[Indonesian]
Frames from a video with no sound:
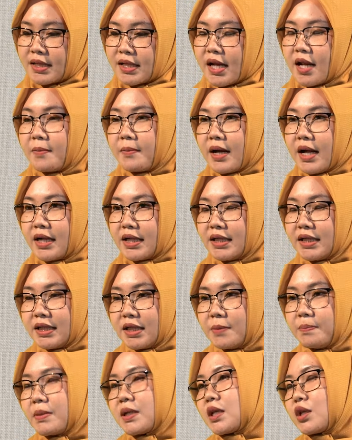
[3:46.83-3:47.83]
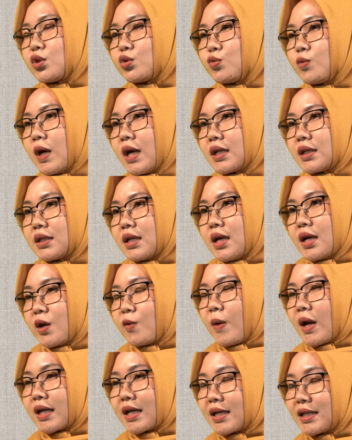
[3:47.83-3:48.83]
Dalam hal ini, penentuan
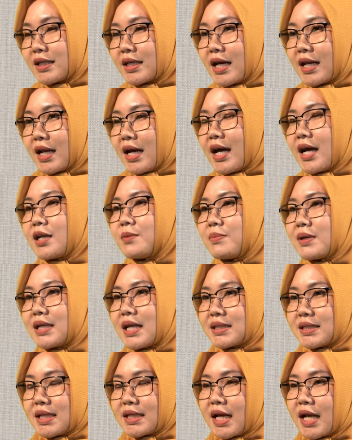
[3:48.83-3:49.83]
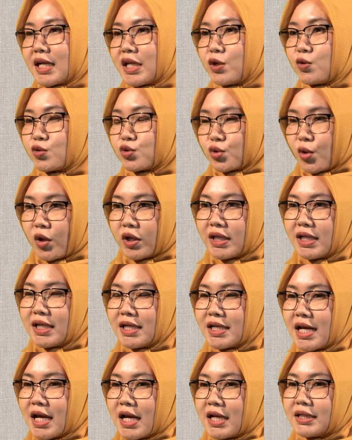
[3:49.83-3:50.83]
kewarganegaraan berdasarkan ius
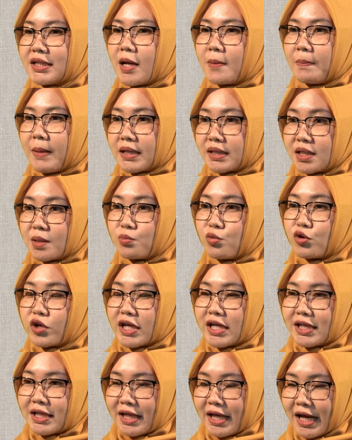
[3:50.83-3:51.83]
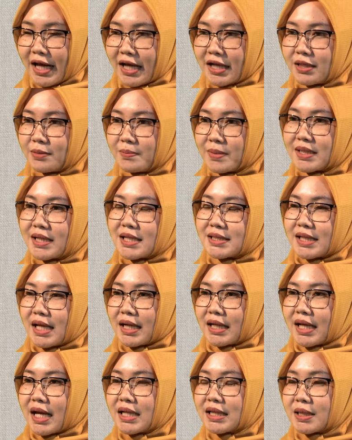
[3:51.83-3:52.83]
soli dapat dimungkinkan
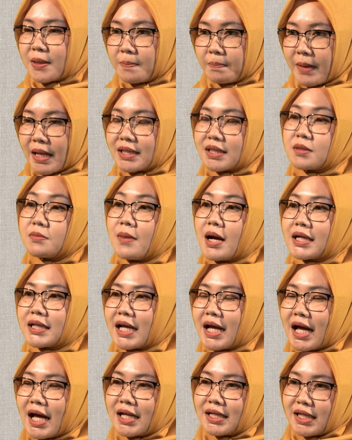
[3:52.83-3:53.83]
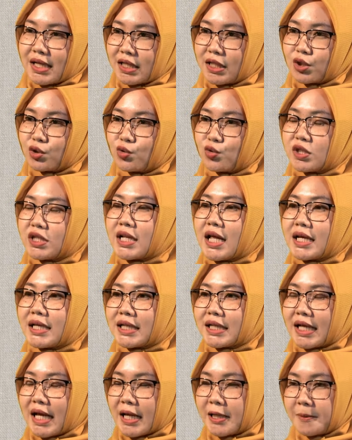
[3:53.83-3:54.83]
berdasarkan tempat di mana anak itu
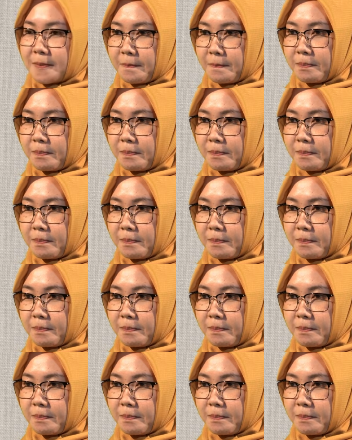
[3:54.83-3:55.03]
dilahirkan.